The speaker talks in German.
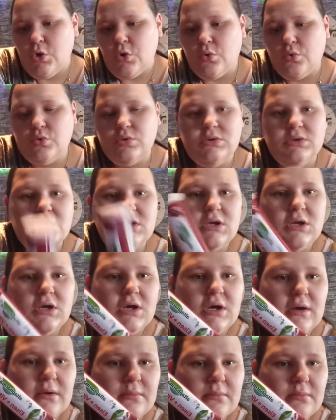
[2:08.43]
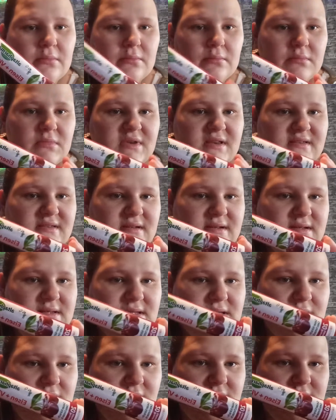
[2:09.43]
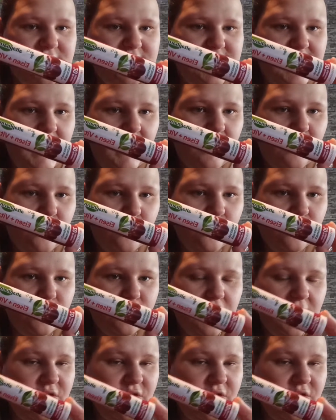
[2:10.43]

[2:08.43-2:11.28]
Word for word: Und ähm, die sind sehr gut.